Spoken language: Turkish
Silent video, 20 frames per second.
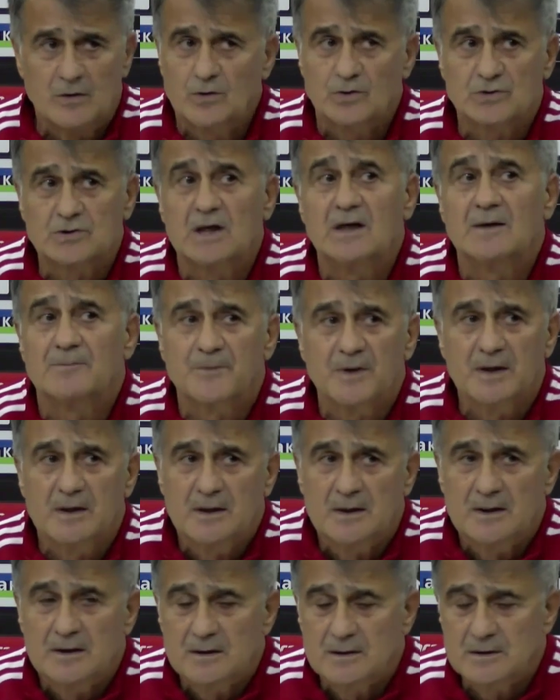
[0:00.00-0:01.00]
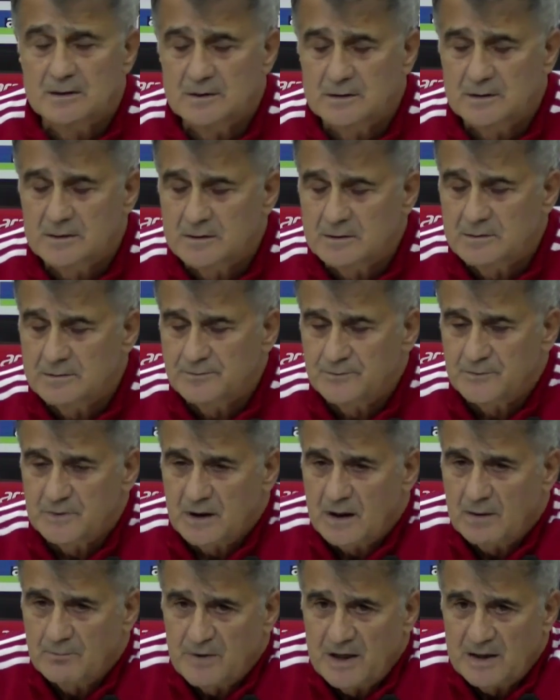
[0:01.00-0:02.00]
Yoksa e,
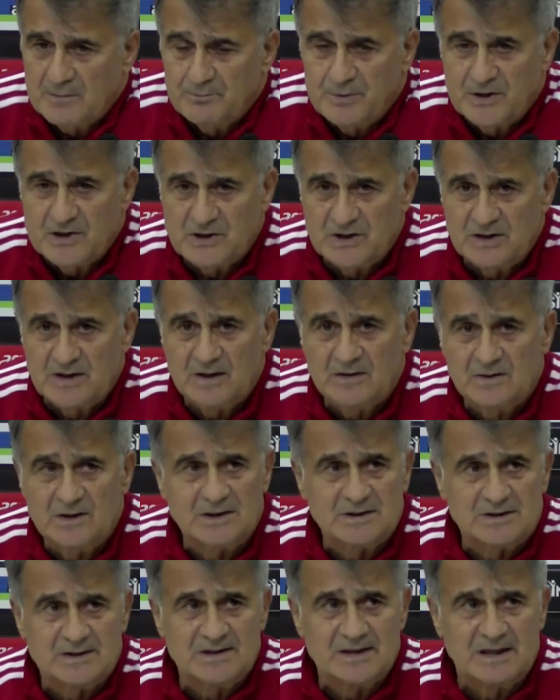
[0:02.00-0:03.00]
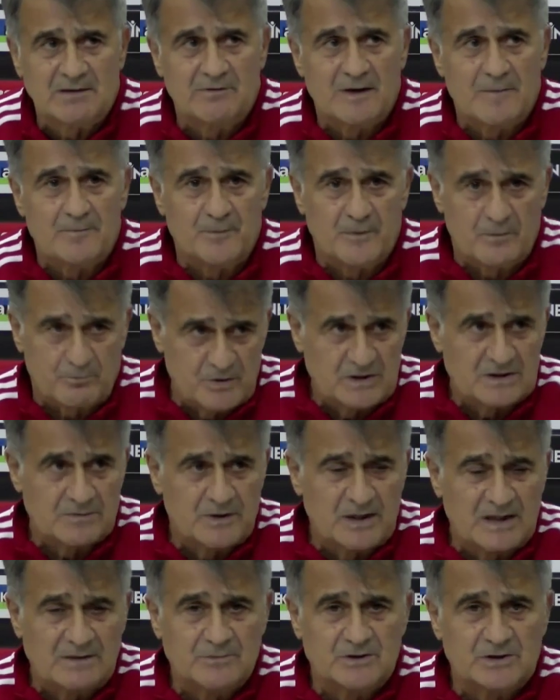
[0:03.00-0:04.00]
ben peşinden gitsin demem.
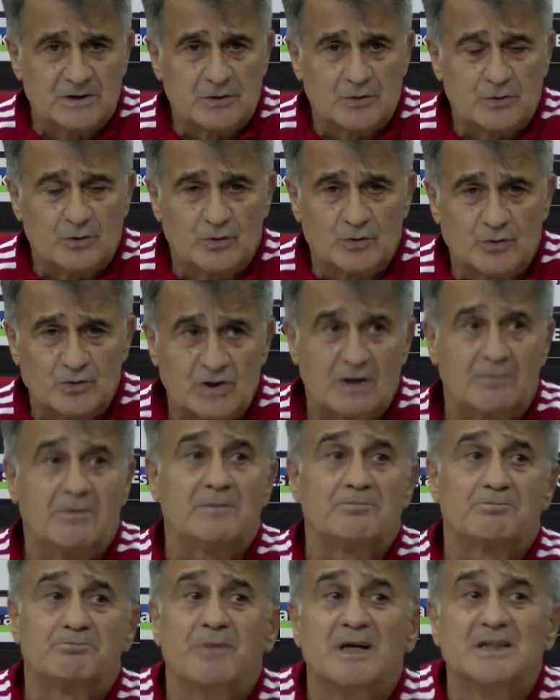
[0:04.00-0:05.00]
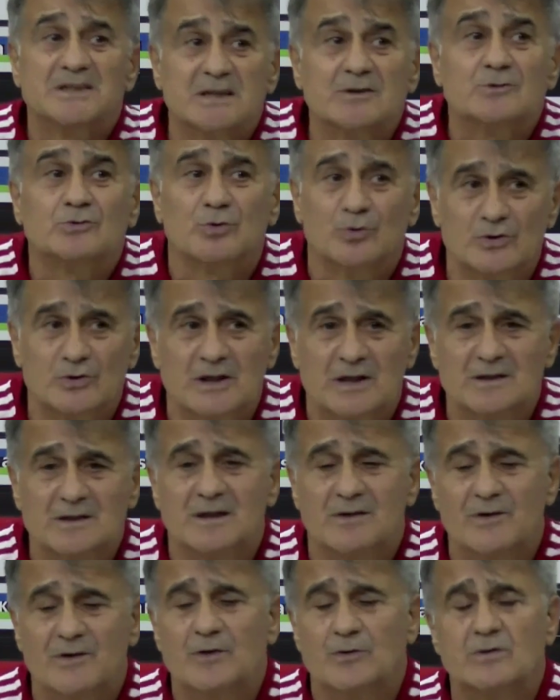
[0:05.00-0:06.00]
Bizim elimizdeki oyuncu ama başka
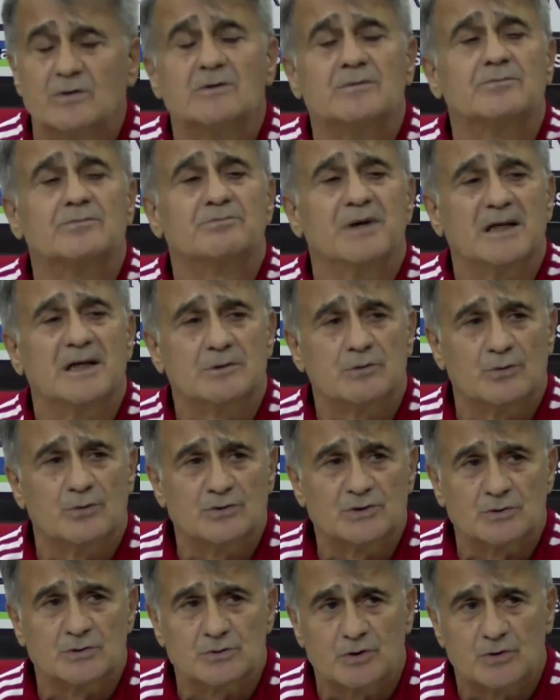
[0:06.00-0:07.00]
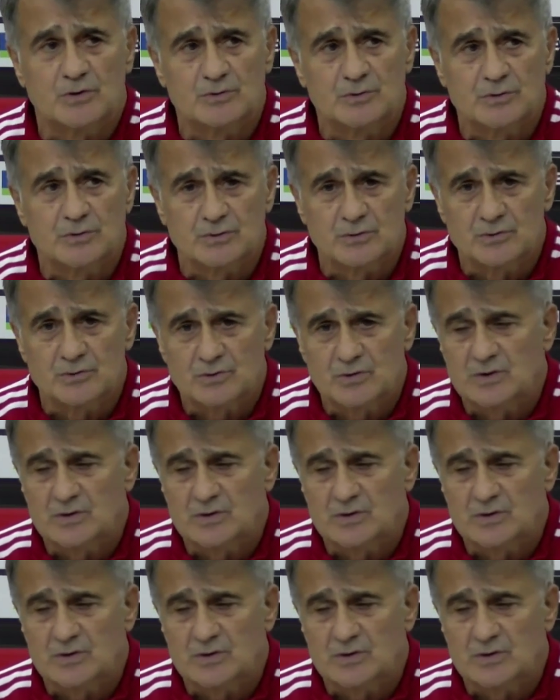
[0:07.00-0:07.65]
sorunları da var onu. Belki onun için sordunuz onu.